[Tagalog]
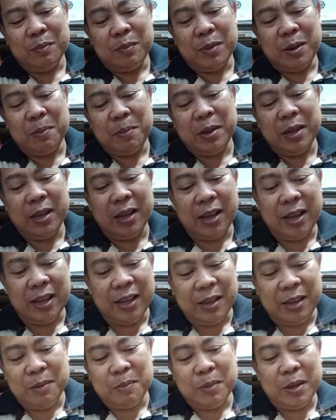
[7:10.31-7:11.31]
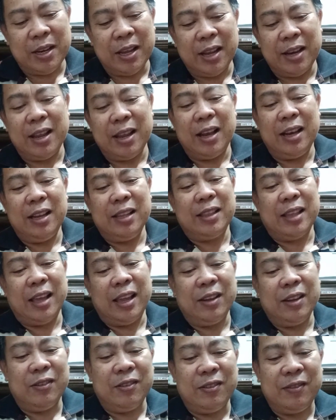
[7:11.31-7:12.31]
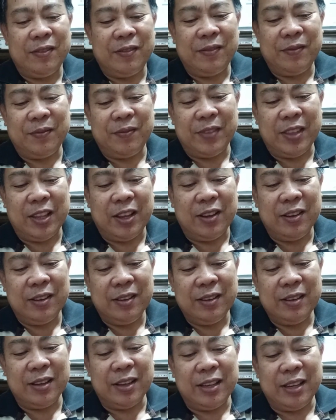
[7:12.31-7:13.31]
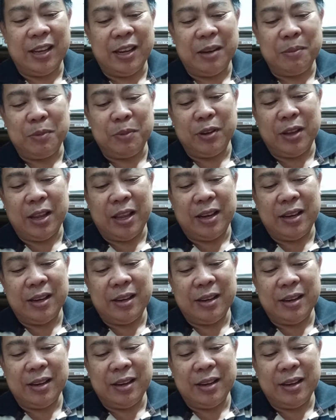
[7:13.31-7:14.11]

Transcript: Mamaya ay eh, madadali tayo. No, ganyan na po 'yan.